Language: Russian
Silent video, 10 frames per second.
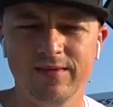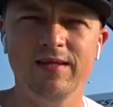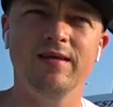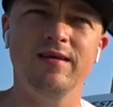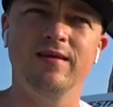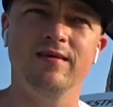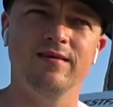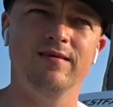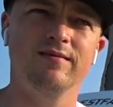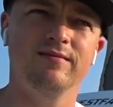
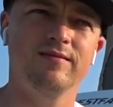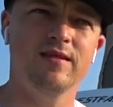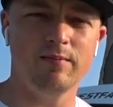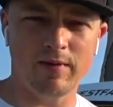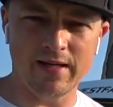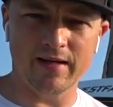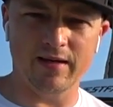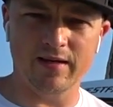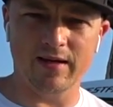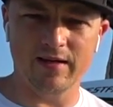И не
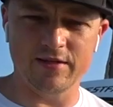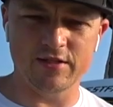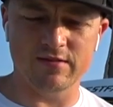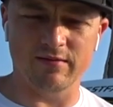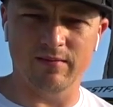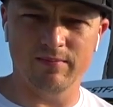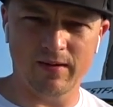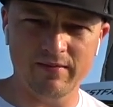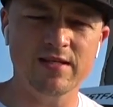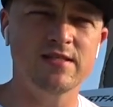маленькое их количество,
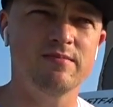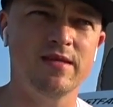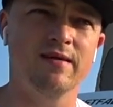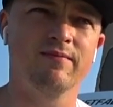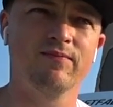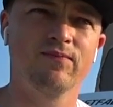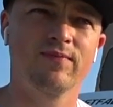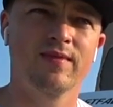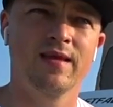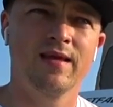поверьте мне.
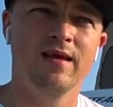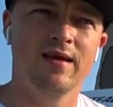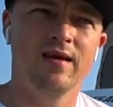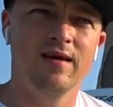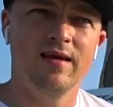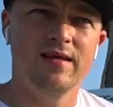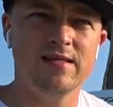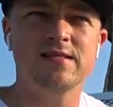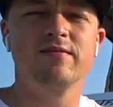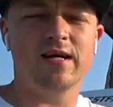
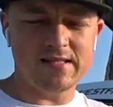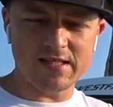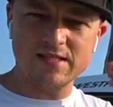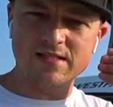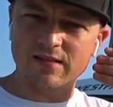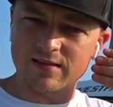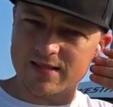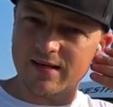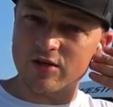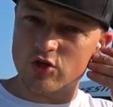Если вы хотите делать
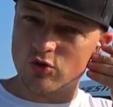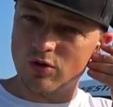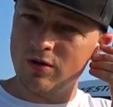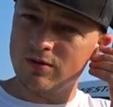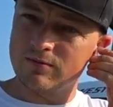хорошо,